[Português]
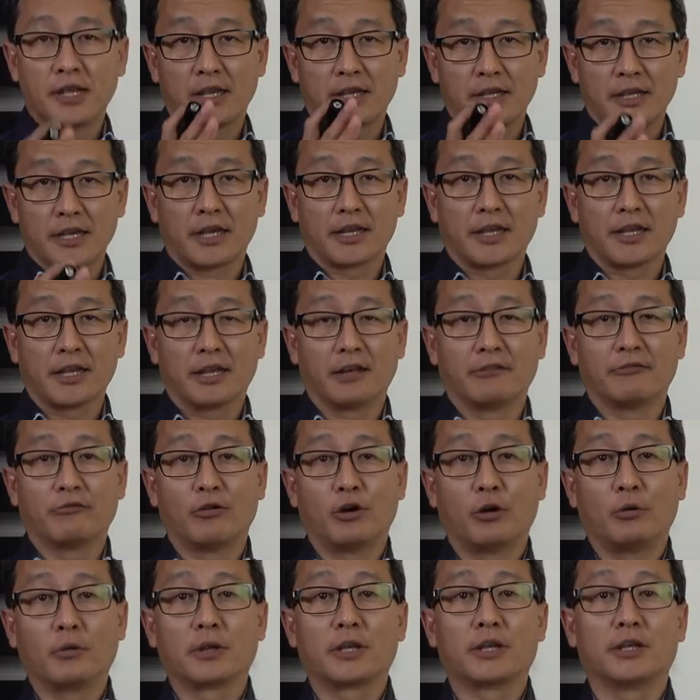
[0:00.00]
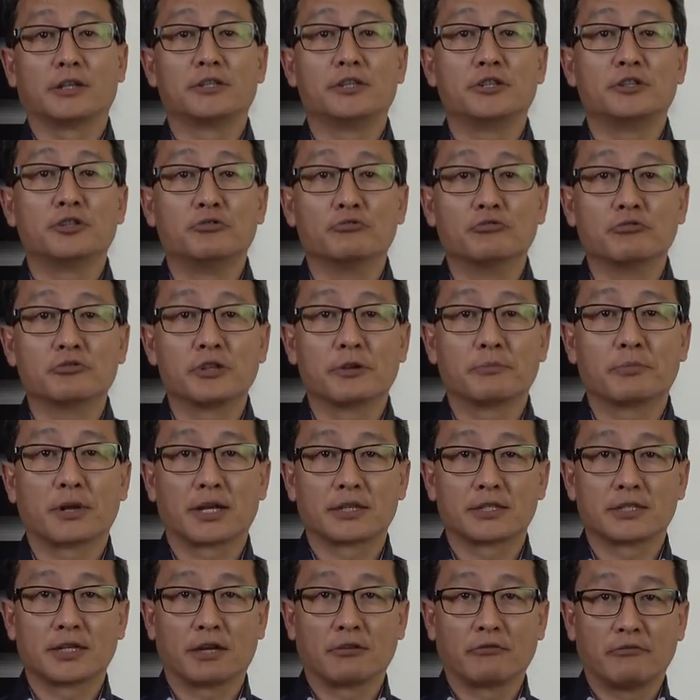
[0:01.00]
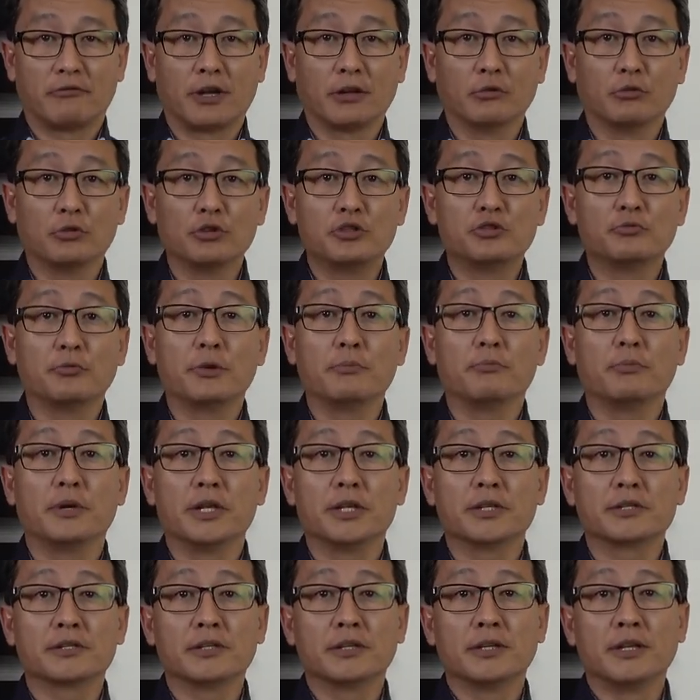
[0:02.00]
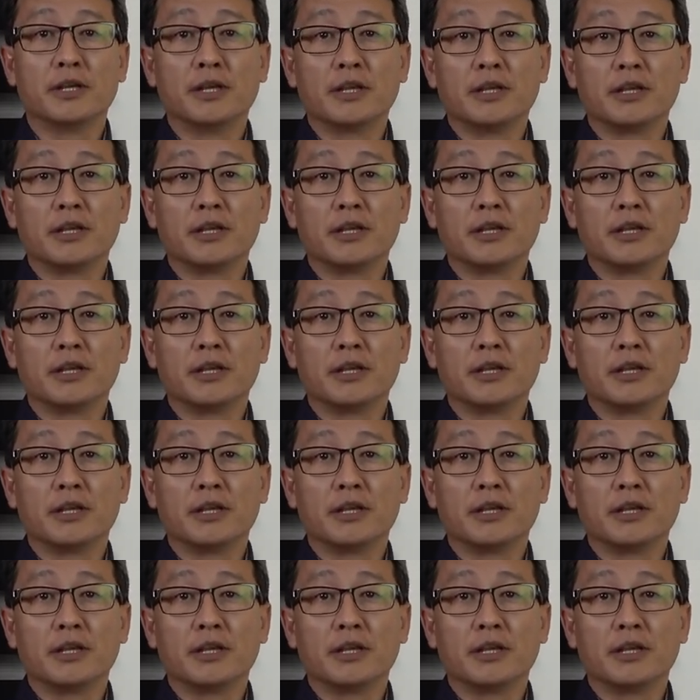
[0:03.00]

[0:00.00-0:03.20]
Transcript: que é aquela fórmula que a gente usa para achar o valor de uma empresa